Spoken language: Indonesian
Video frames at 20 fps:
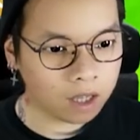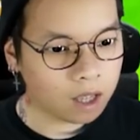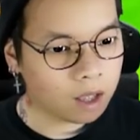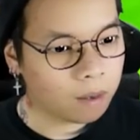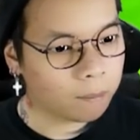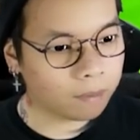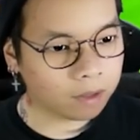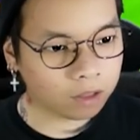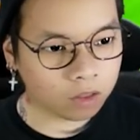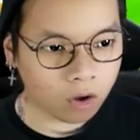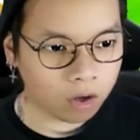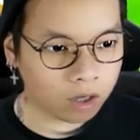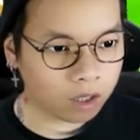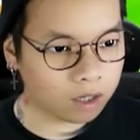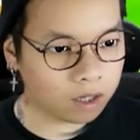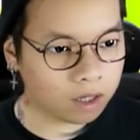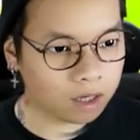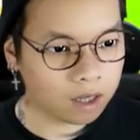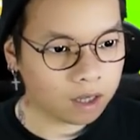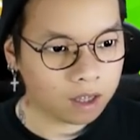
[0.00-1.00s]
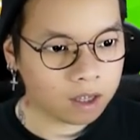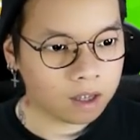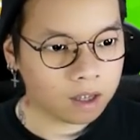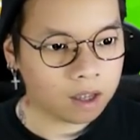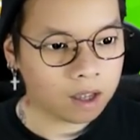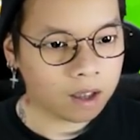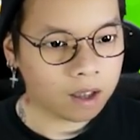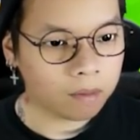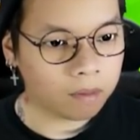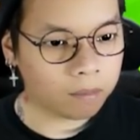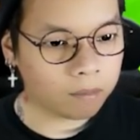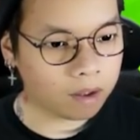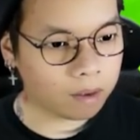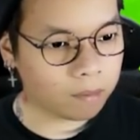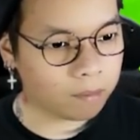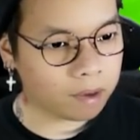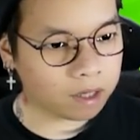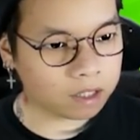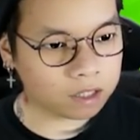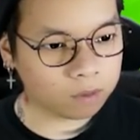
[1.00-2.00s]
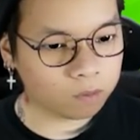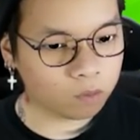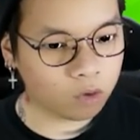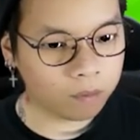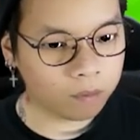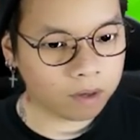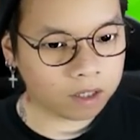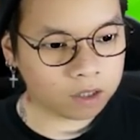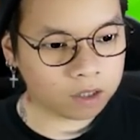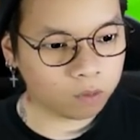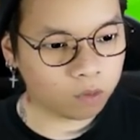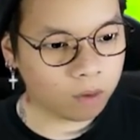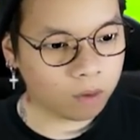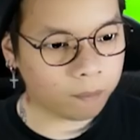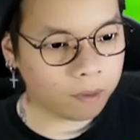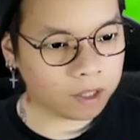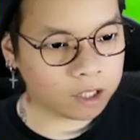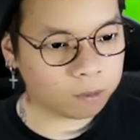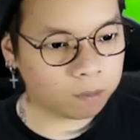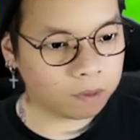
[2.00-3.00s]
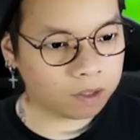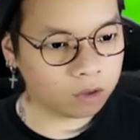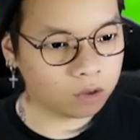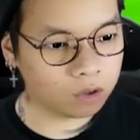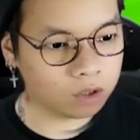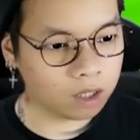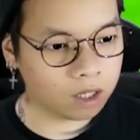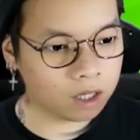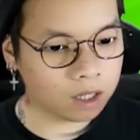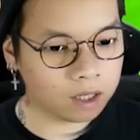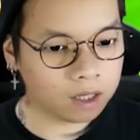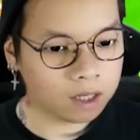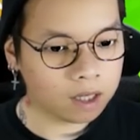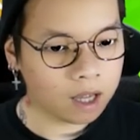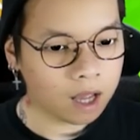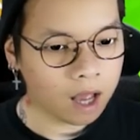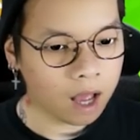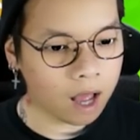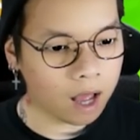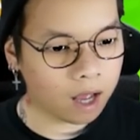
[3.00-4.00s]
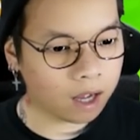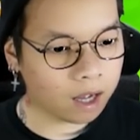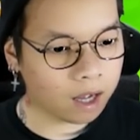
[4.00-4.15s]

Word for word: mentokin. Max semua, max semua. Pet speed-nya juga agak